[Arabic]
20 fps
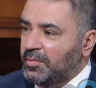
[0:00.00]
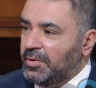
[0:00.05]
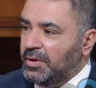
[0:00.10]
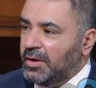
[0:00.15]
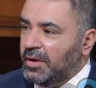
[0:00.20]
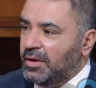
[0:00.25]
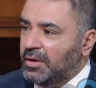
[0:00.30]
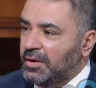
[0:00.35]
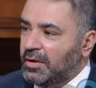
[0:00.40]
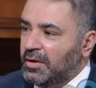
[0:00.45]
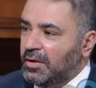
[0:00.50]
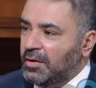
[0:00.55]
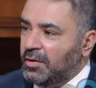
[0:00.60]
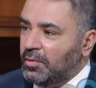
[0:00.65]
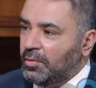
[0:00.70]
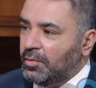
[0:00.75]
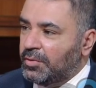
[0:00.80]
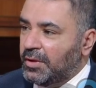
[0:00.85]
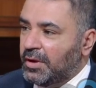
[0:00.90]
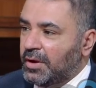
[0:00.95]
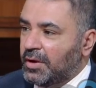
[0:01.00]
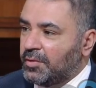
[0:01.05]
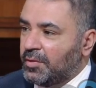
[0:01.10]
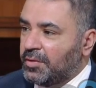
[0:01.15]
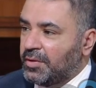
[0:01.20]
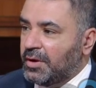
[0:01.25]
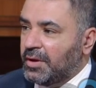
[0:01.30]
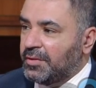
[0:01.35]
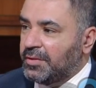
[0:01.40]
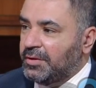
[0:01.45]

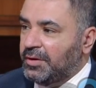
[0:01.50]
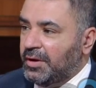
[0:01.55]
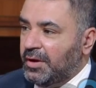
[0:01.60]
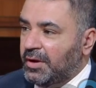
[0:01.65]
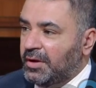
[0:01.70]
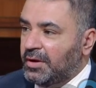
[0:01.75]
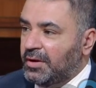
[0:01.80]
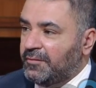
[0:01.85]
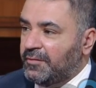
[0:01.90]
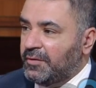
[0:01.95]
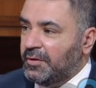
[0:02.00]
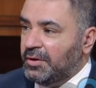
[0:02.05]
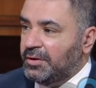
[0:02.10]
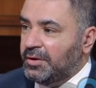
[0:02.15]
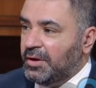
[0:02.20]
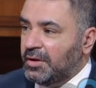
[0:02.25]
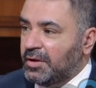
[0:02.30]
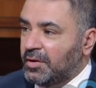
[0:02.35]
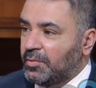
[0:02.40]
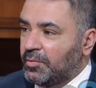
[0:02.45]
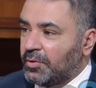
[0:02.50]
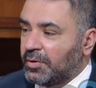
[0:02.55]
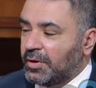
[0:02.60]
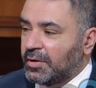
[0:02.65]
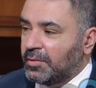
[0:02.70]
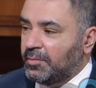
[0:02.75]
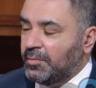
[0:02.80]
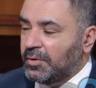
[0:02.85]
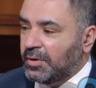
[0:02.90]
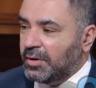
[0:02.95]
133 حاله في العنايه
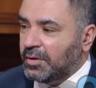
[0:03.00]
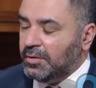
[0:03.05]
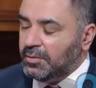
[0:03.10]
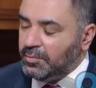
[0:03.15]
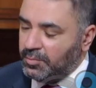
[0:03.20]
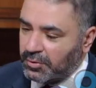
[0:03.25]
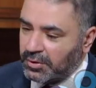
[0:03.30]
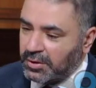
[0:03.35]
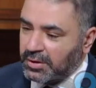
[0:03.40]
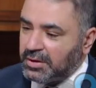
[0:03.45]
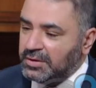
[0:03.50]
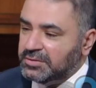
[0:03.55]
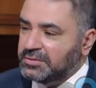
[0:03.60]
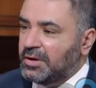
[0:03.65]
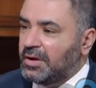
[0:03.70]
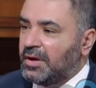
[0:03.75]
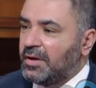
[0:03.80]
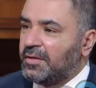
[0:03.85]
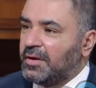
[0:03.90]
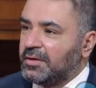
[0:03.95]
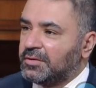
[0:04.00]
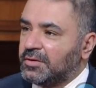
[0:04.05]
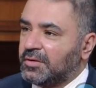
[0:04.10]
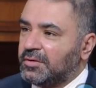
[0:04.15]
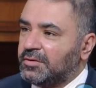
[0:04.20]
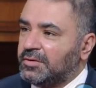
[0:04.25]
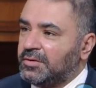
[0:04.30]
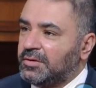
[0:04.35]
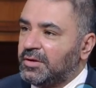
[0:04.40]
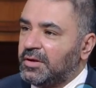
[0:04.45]
المركزه هذا
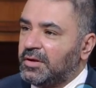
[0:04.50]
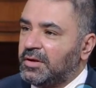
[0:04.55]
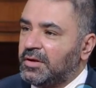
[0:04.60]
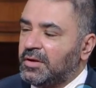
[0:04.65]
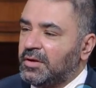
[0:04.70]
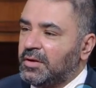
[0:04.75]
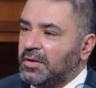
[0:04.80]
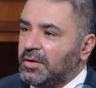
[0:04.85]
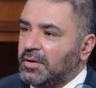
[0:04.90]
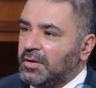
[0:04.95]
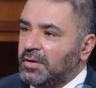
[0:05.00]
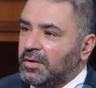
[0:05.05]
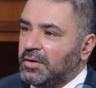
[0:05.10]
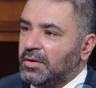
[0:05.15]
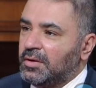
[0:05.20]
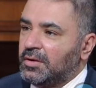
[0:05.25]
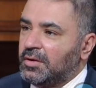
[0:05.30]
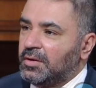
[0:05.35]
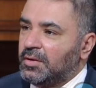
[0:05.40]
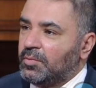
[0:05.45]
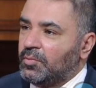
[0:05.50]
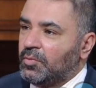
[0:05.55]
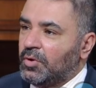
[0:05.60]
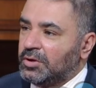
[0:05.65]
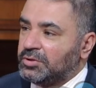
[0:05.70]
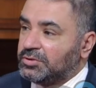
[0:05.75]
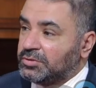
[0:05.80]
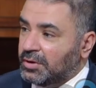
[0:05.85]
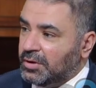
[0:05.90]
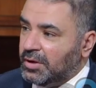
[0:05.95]
اعتقد انه آه،
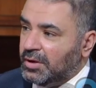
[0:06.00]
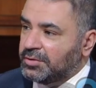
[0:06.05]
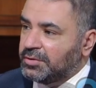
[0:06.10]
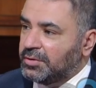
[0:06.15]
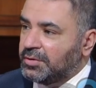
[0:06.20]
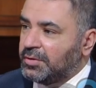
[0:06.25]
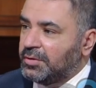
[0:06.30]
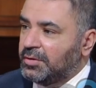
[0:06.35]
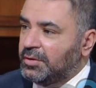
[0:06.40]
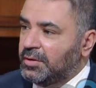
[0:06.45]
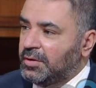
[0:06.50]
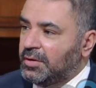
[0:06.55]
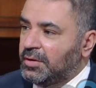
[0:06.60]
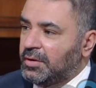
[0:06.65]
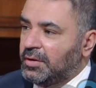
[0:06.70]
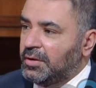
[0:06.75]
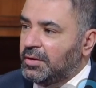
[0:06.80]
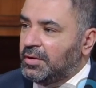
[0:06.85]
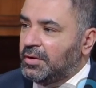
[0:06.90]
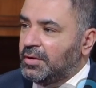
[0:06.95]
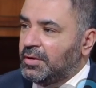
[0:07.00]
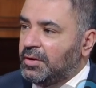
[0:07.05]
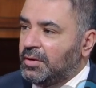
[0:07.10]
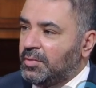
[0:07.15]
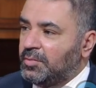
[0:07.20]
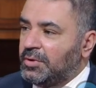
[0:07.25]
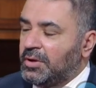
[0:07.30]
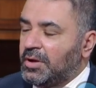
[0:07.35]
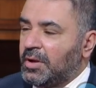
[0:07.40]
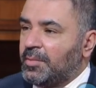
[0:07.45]
مؤشر خطر آه،
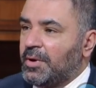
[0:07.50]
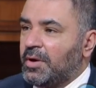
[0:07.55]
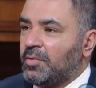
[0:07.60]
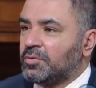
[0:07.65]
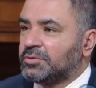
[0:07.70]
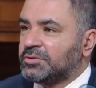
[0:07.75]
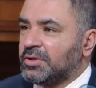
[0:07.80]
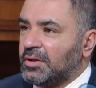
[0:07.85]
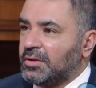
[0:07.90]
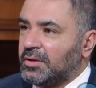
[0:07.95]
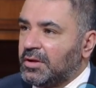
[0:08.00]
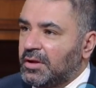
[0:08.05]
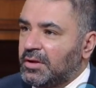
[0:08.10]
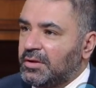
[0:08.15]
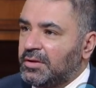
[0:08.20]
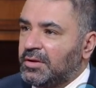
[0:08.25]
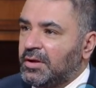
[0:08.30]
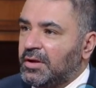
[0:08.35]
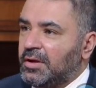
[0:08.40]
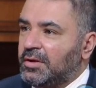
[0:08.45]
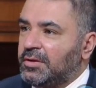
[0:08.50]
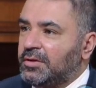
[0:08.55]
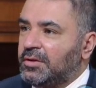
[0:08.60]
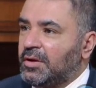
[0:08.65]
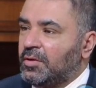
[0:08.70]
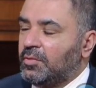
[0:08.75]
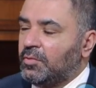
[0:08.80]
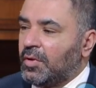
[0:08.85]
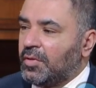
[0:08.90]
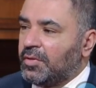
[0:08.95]
الحمد لله ما وصلنا ان ان
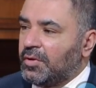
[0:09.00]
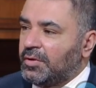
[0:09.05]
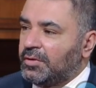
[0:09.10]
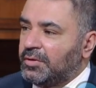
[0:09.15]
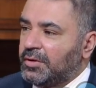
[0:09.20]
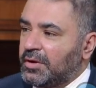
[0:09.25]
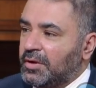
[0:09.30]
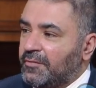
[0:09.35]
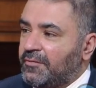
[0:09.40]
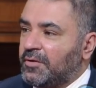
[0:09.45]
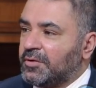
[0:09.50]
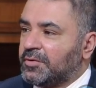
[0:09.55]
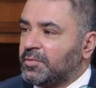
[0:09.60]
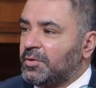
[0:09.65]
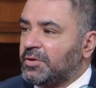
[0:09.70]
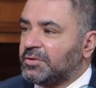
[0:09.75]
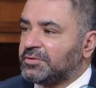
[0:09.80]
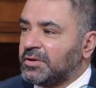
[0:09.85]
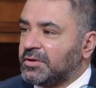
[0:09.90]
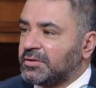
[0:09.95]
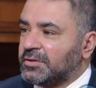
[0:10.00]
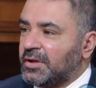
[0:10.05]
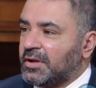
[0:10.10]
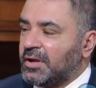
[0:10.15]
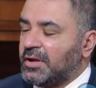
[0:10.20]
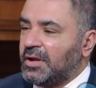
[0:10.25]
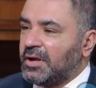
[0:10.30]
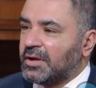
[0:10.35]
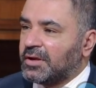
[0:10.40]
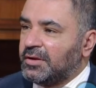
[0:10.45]
الوضع انه يفلت من
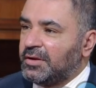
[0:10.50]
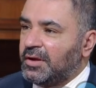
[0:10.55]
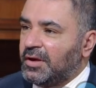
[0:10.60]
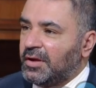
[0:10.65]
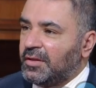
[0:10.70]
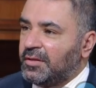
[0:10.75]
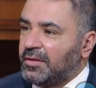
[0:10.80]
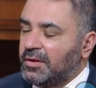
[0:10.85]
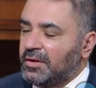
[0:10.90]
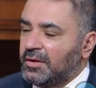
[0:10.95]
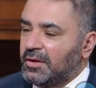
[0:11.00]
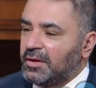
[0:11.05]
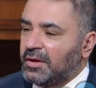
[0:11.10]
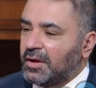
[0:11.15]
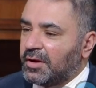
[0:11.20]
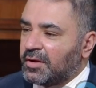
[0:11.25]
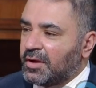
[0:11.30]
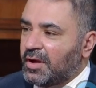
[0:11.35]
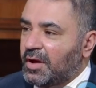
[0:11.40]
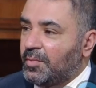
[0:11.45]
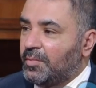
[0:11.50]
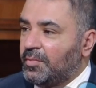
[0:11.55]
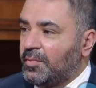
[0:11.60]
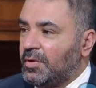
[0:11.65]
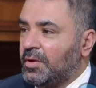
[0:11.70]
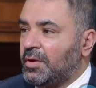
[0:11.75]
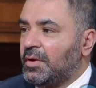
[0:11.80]
السيطره لكن هذه الارقام